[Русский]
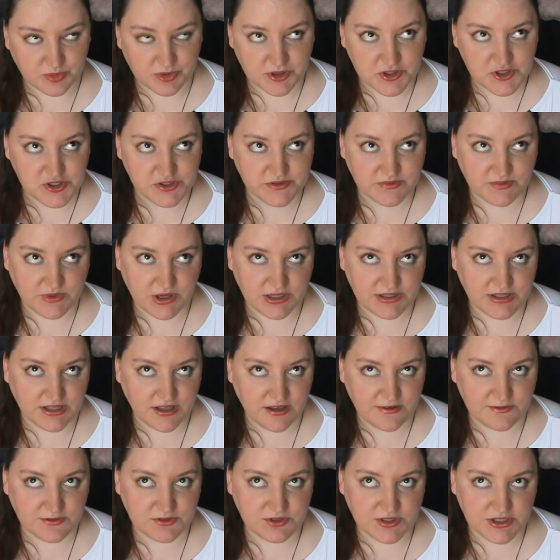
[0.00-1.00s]
Причем
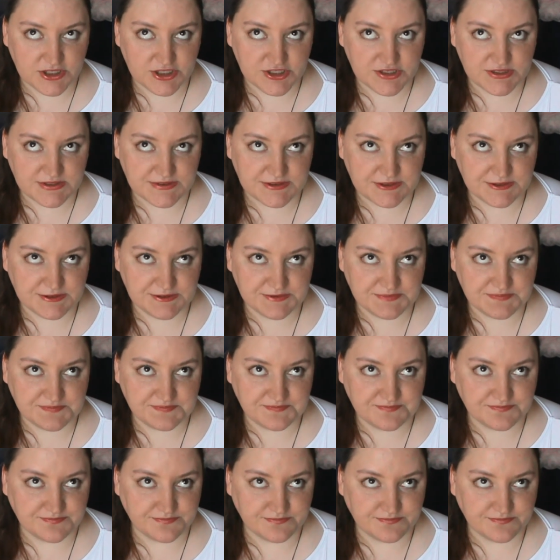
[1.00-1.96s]
она вот даже